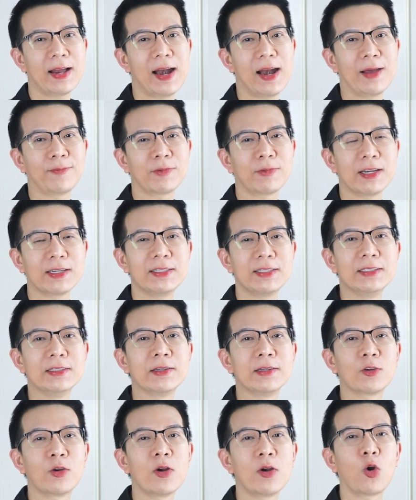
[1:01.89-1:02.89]
ครับก็คือ
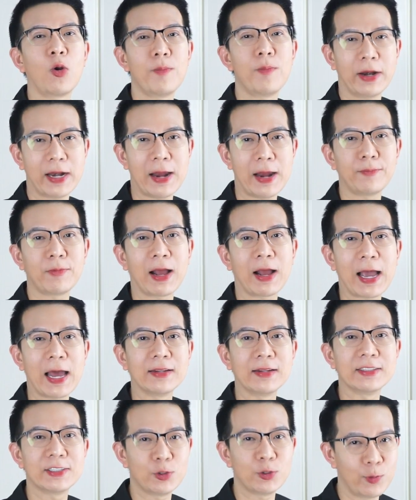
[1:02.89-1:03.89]
กรมธรรม์ประกัน
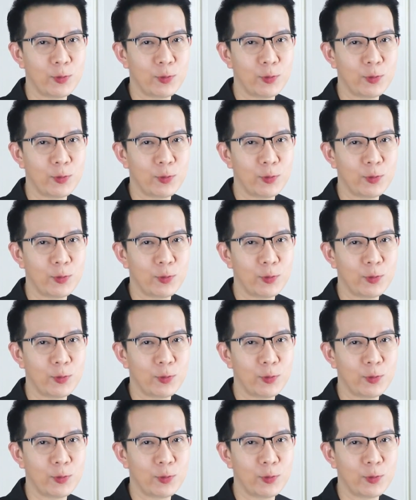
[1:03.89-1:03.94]
ชี